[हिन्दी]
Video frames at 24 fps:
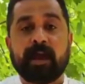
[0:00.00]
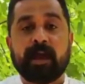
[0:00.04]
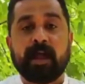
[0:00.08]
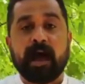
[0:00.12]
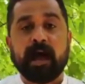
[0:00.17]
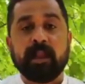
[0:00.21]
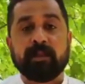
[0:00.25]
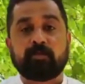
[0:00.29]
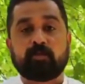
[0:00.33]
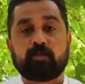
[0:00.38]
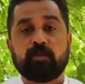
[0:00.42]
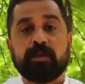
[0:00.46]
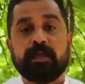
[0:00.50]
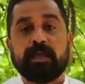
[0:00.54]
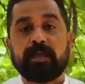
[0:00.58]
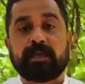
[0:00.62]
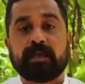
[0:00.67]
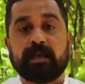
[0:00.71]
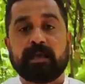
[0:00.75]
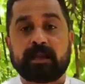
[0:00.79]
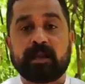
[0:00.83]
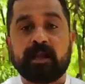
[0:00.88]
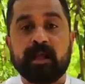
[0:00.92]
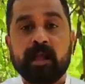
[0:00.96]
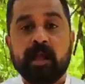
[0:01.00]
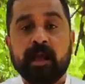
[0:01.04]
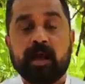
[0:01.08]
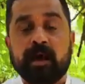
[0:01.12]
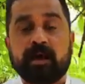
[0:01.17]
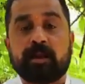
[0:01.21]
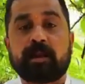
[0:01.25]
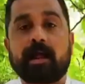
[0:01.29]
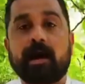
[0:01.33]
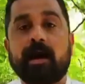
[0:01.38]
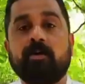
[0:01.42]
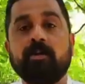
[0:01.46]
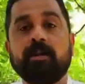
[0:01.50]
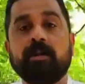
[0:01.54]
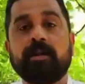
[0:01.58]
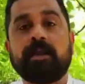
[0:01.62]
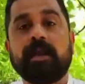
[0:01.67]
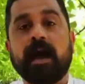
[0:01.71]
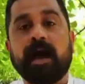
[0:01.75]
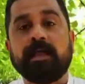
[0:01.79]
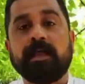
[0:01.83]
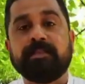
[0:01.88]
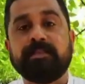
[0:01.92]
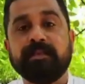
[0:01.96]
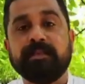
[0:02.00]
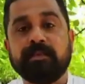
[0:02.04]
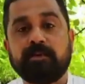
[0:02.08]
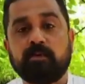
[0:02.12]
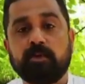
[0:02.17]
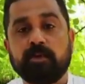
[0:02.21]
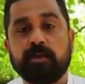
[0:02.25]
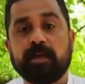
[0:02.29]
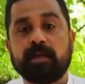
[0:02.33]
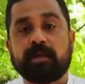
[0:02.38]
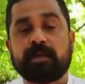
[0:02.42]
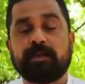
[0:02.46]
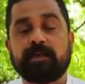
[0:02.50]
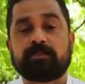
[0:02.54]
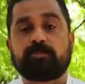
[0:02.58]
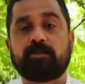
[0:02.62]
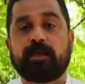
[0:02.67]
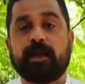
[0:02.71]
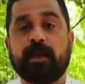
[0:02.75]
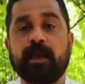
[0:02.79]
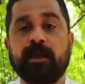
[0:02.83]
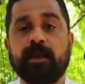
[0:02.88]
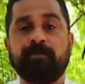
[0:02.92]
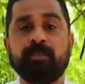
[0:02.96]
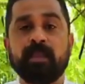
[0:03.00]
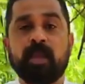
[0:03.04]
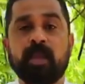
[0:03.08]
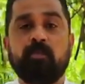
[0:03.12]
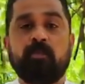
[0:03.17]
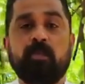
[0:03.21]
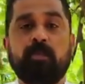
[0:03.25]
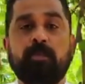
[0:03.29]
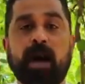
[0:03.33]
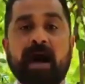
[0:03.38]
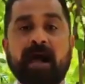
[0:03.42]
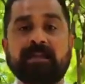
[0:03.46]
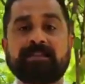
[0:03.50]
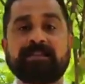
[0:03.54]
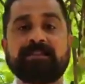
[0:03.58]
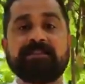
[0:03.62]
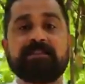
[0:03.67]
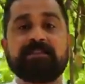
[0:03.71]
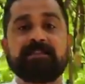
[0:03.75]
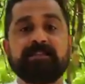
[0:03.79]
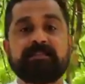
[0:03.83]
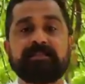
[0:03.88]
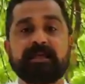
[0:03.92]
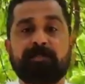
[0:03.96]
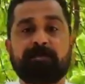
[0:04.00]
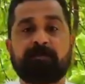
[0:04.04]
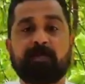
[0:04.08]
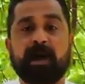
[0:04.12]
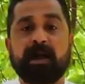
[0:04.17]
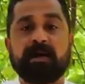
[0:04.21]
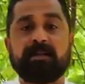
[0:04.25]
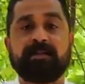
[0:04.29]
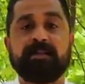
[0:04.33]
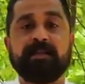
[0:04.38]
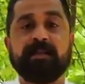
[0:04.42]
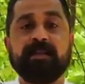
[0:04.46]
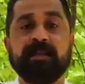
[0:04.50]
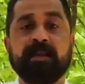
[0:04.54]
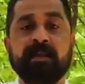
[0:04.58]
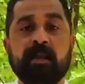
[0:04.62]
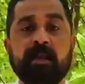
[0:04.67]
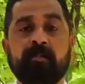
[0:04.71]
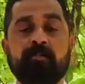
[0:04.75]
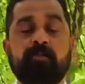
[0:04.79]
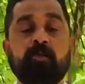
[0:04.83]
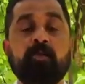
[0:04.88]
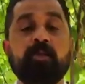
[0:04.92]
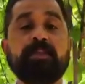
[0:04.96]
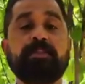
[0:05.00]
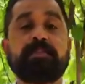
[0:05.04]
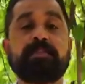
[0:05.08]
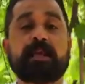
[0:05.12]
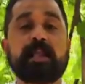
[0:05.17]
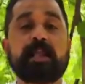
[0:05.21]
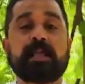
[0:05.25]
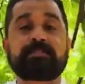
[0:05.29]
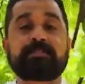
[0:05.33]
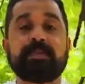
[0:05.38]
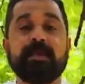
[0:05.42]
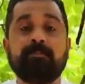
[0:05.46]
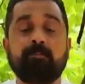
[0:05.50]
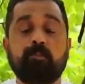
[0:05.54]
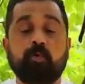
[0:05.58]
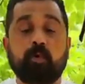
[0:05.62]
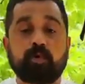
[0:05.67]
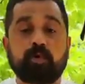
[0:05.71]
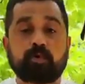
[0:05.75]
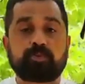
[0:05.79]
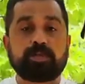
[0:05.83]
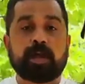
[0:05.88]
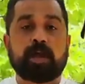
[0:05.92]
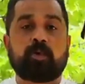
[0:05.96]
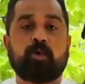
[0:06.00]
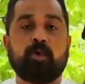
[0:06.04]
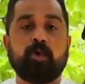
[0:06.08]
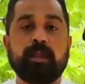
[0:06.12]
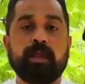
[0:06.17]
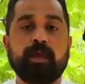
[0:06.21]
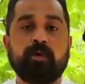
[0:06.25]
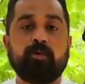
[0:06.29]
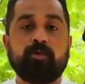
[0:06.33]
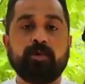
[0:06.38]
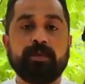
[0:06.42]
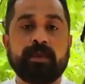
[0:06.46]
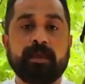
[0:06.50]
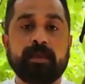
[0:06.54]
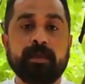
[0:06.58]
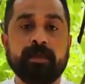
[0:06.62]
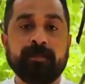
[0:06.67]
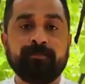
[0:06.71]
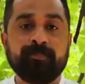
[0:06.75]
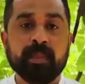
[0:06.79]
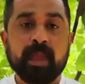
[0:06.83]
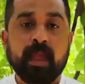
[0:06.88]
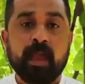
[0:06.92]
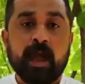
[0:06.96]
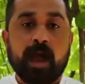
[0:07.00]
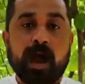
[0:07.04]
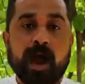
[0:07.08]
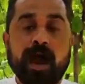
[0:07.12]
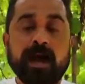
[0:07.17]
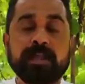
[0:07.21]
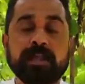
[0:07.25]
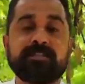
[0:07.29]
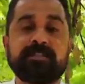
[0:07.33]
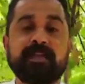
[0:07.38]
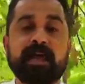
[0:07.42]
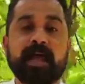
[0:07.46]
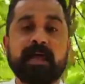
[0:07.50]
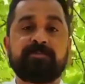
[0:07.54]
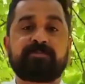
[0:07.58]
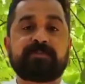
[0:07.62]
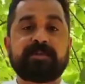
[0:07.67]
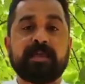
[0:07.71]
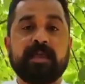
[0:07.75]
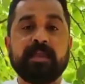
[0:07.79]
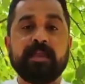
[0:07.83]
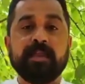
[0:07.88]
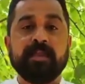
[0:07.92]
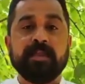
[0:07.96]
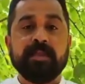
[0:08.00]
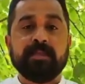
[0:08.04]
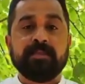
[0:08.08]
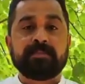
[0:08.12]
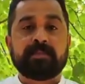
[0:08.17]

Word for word: बयान को लेकर राहुल गांधी को लेकर जो है वो भारतीय जनता पार्टी पूरी तरह से मोर्चा खोले हुई है आज नायब सैनी